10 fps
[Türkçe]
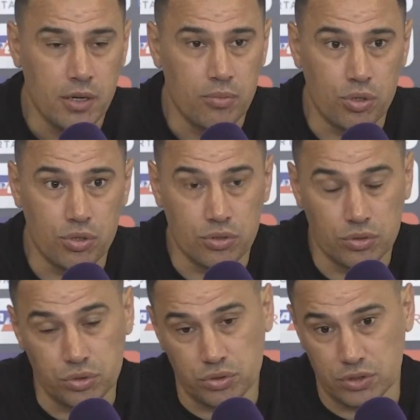Bugün
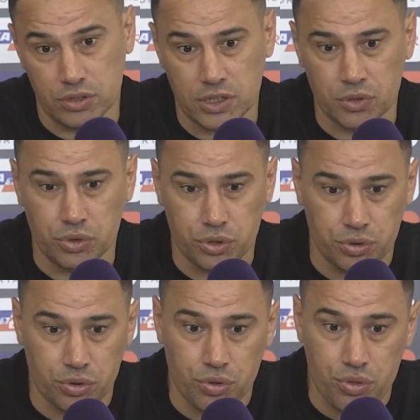dün 2-3
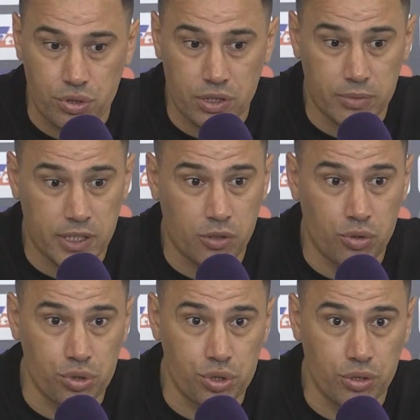gündür oyuncularımla da
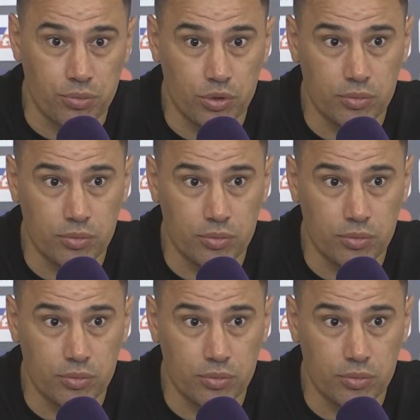konuşuyorum bunu.